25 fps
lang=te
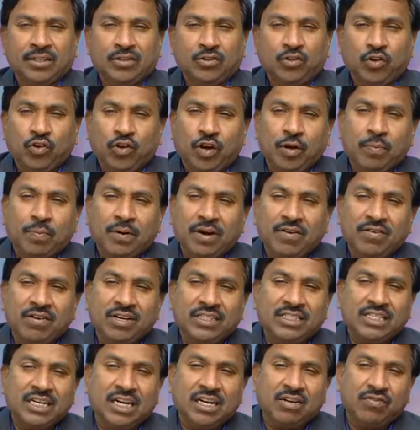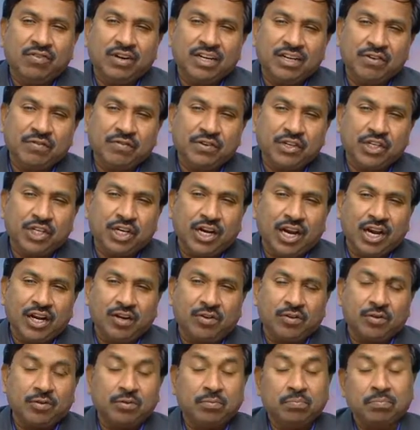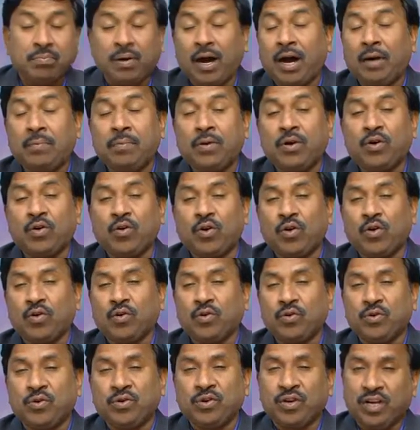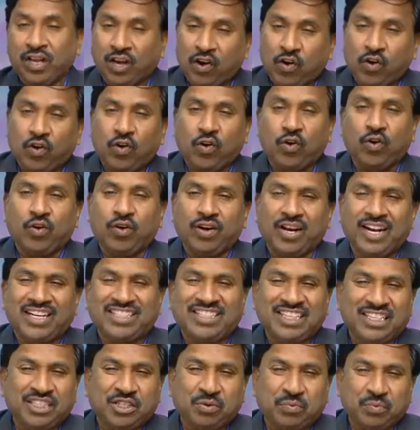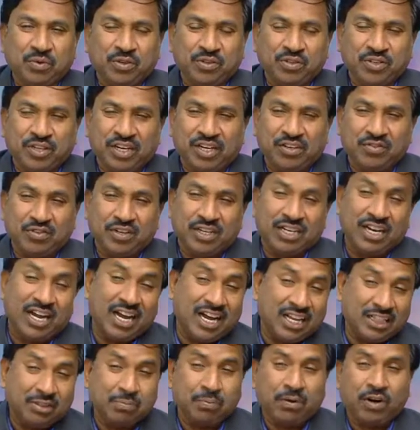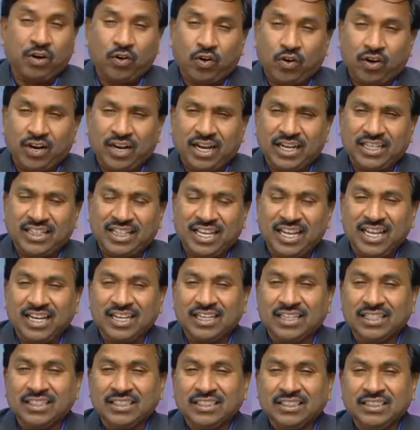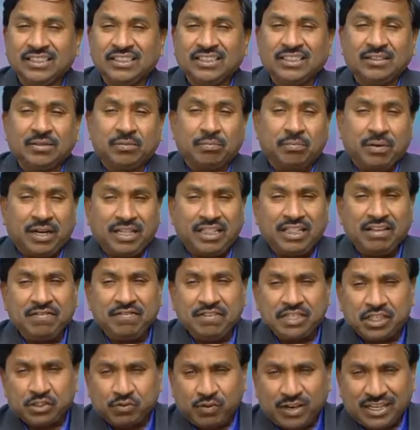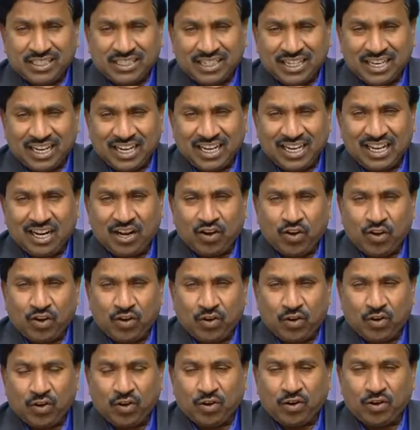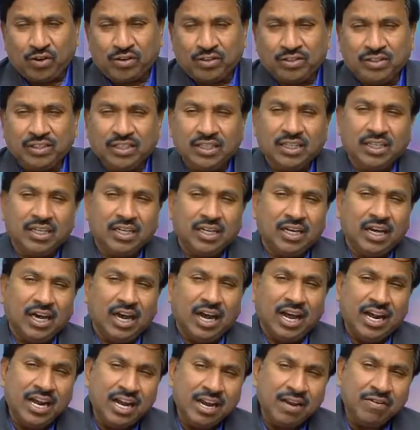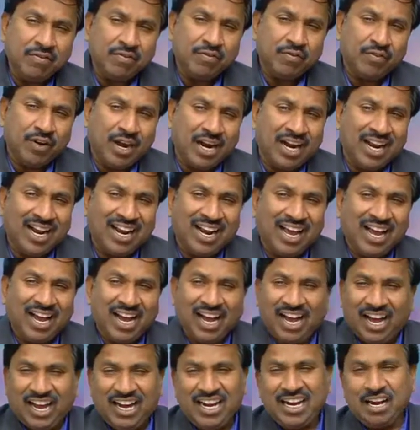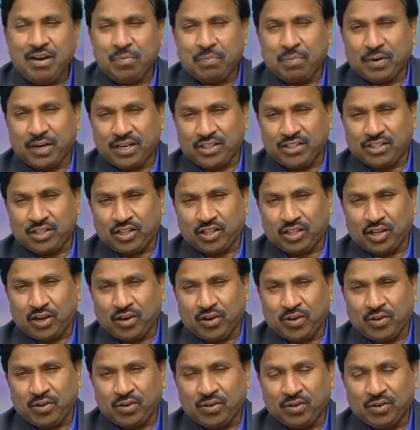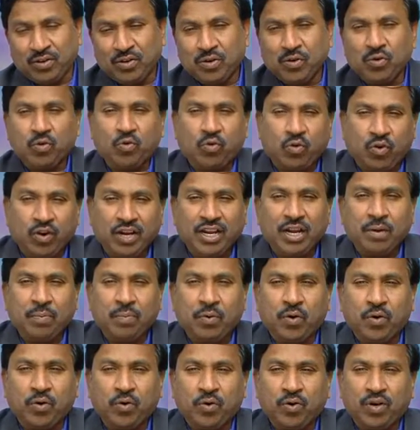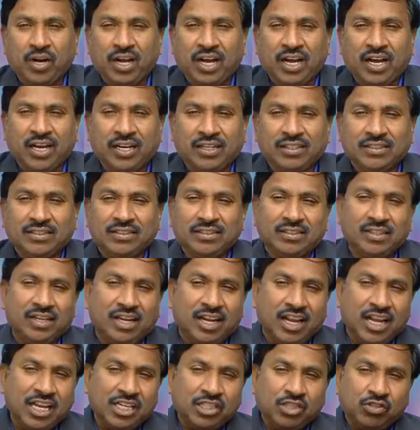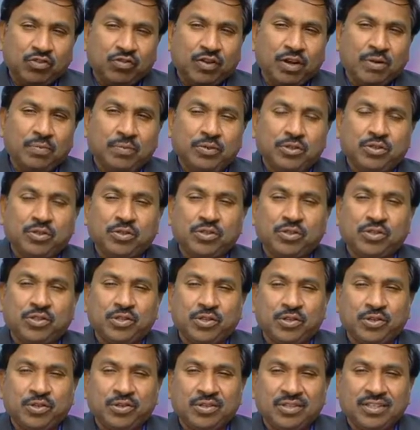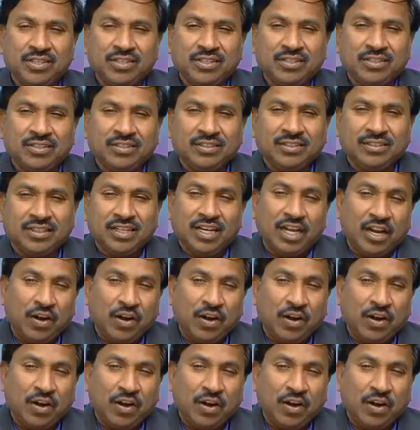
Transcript: దుఃఖపడవలసినటువంటి విషయాలు పాపం కొరకు ఈ లోకంలో నశించిపోతున్నటువంటి ఆత్మల కొరకైతే ప్రతి విశ్వాసి ఈ లోకంలో అన్ని వేళల అన్ని పరిస్థితుల్లో కృంగిపోకుండా ఏసువైపు చూస్తూ ఈ